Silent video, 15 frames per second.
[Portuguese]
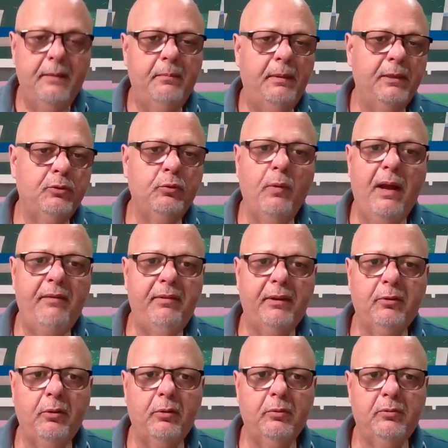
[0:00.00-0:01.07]
mas o
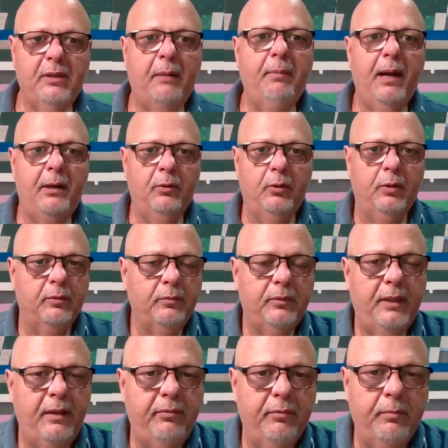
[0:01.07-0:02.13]
Everton não trabalhou, não
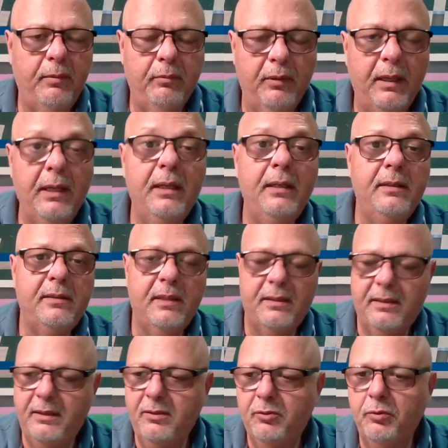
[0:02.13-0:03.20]
teve um lance
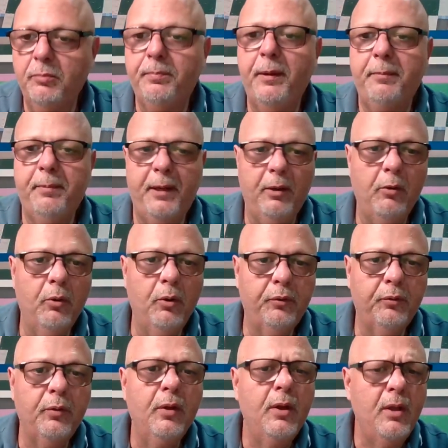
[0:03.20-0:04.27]
assim super
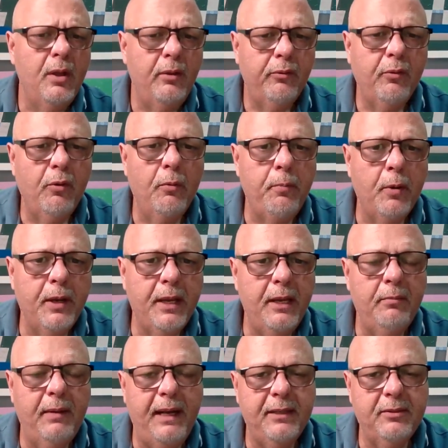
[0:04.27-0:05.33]
perigoso. Ficou um
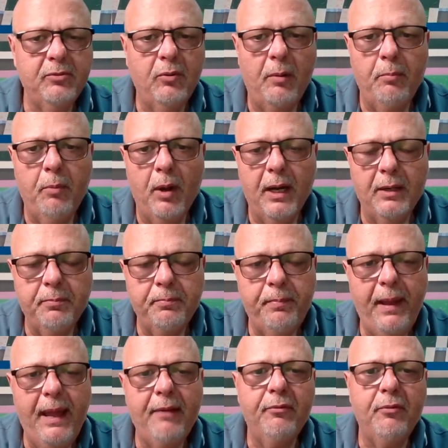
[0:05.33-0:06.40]
pouquinho mais com a bola no
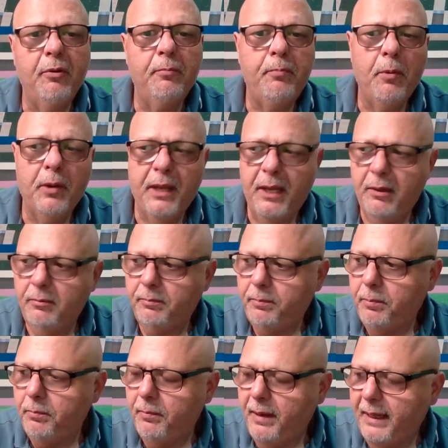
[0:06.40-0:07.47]
pé, ficou um pouquinho
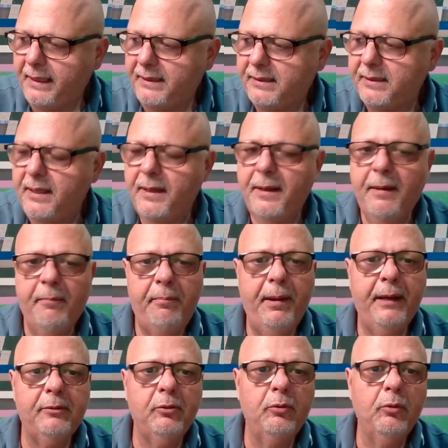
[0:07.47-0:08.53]
mais
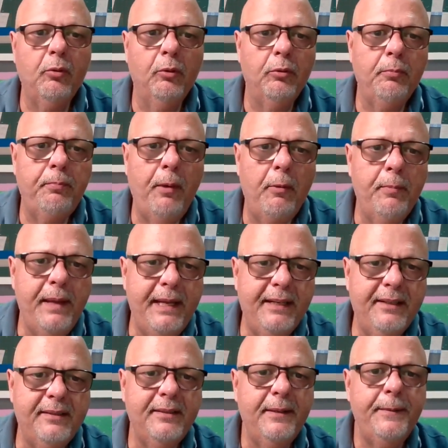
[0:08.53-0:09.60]
perto do gol do
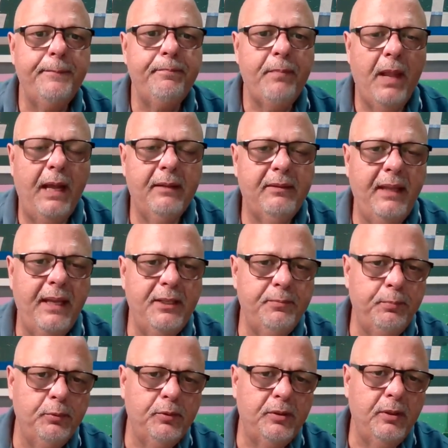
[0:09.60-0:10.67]
Palmeiras, até a
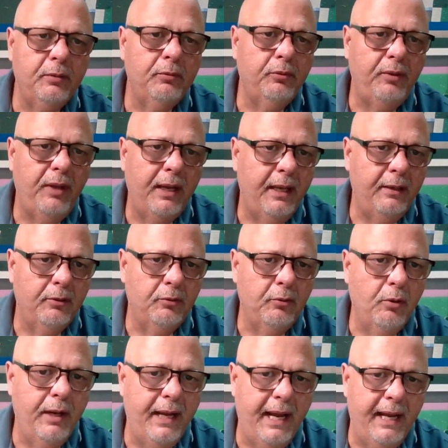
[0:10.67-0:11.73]
expulsão do zagueiro do
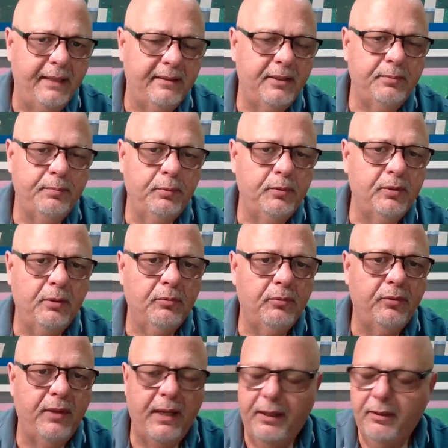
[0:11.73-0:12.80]
Goiás. A expulsão do
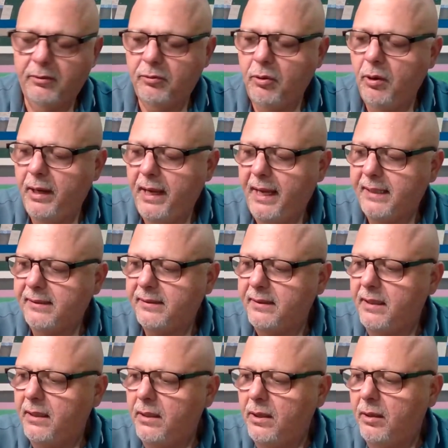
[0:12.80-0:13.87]
zagueiro do Goiás
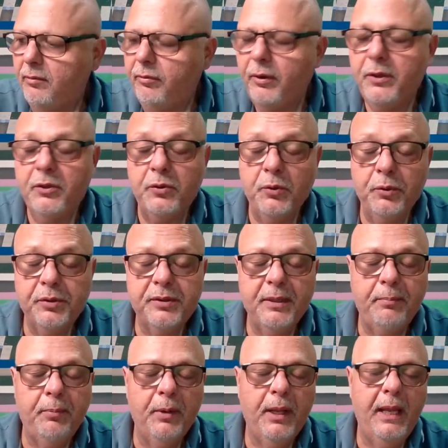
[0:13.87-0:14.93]
foi justa,
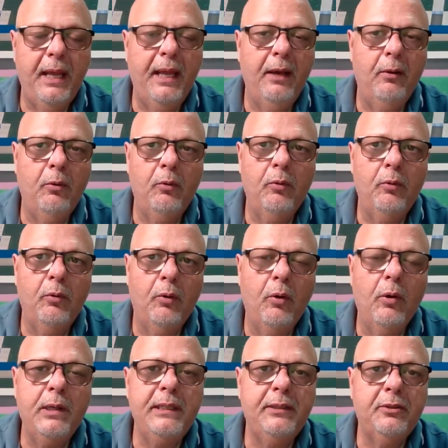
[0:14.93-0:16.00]
porque o
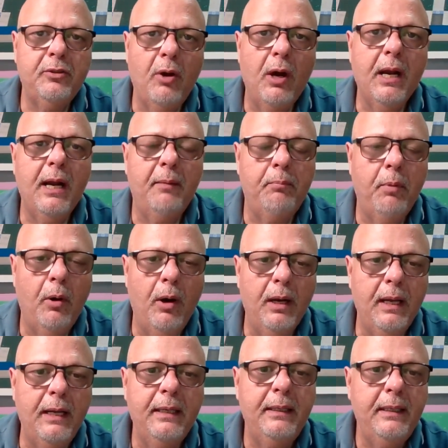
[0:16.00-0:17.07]
Rony toca a
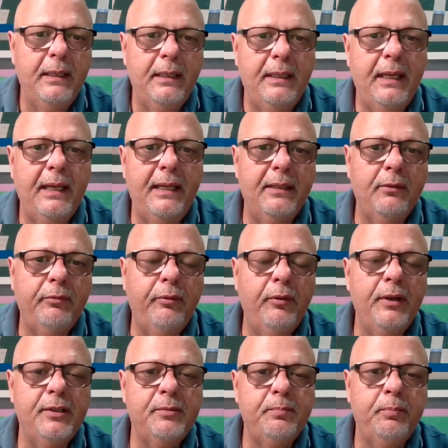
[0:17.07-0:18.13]
bola, ele não
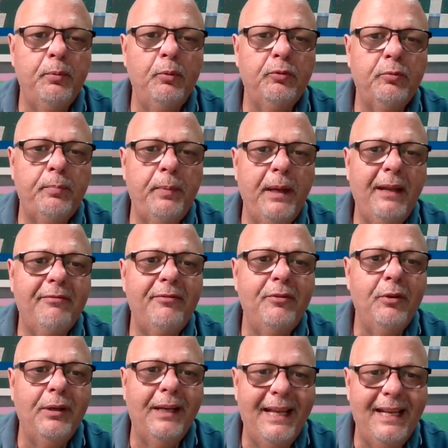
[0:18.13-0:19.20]
foi expulso pela
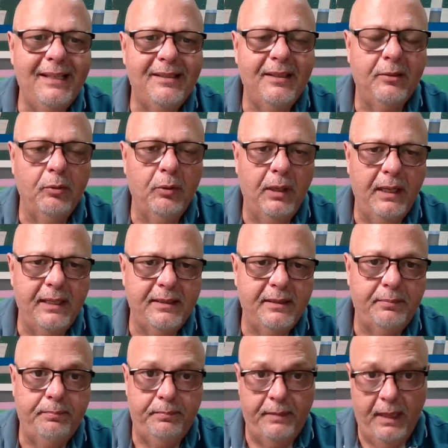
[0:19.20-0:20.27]
violência do
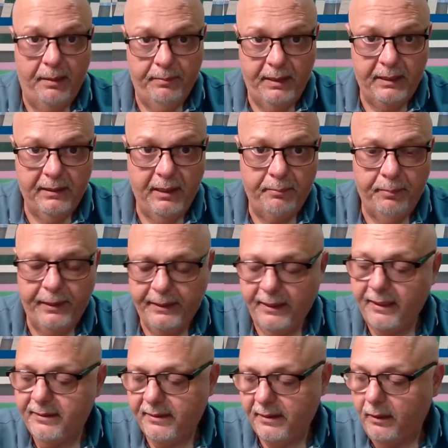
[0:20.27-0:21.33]
lance, na minha
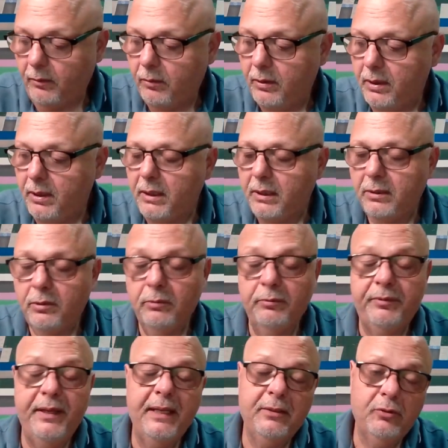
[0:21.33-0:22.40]
interpretação não
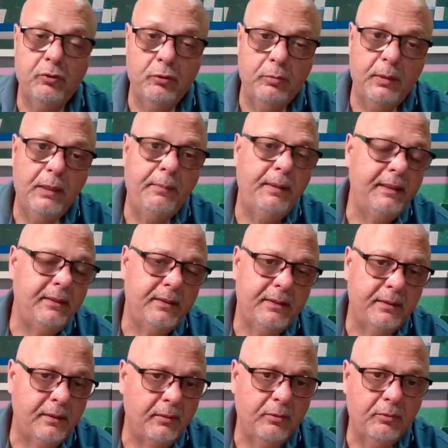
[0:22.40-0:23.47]
vi a súmula,
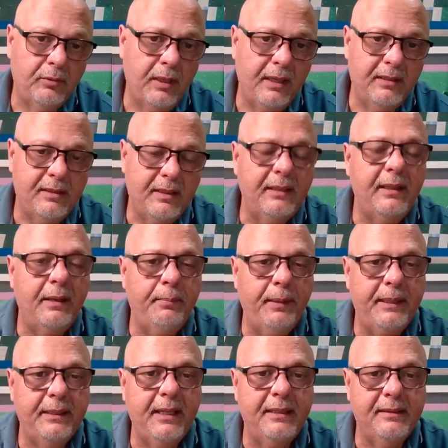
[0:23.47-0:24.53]
mas eu não tenho essa
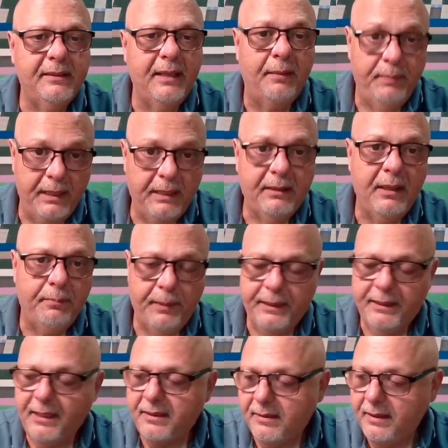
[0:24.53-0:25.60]
interpretação. A minha
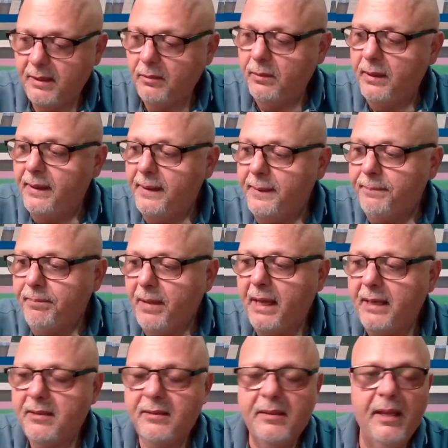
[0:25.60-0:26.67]
interpretação é
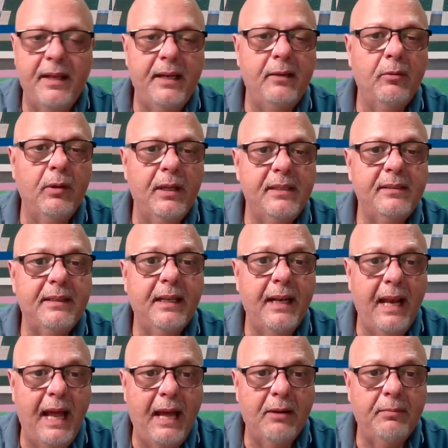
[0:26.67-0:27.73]
de que seria um lance
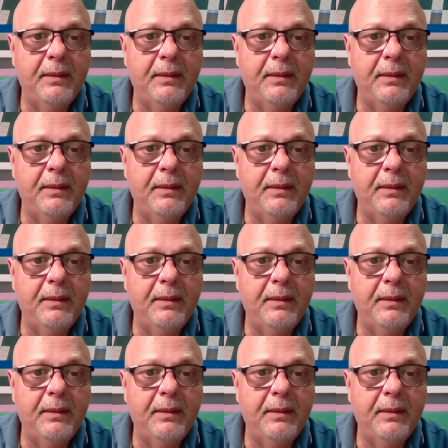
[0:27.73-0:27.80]
claro,